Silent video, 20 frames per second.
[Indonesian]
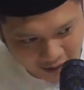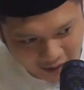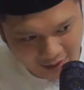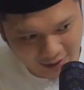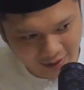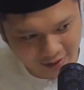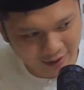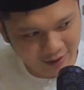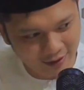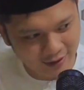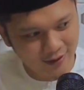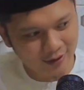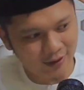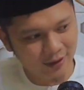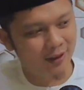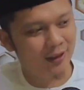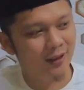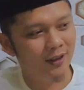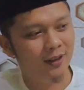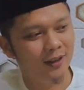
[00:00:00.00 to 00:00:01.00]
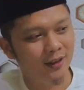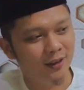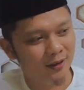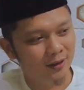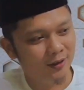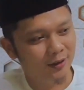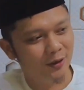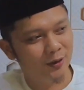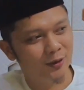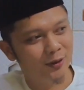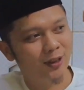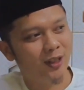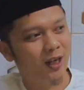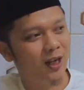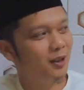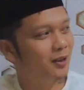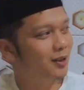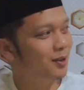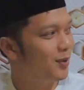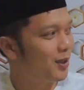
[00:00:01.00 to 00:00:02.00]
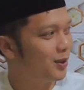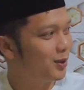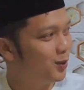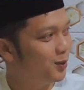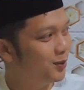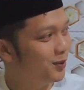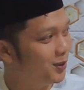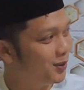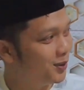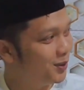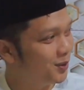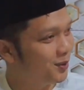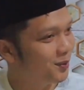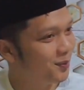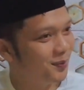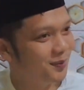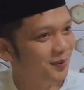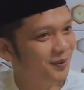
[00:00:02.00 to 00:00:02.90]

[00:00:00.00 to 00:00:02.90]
kayak gini di sana nang tempat umum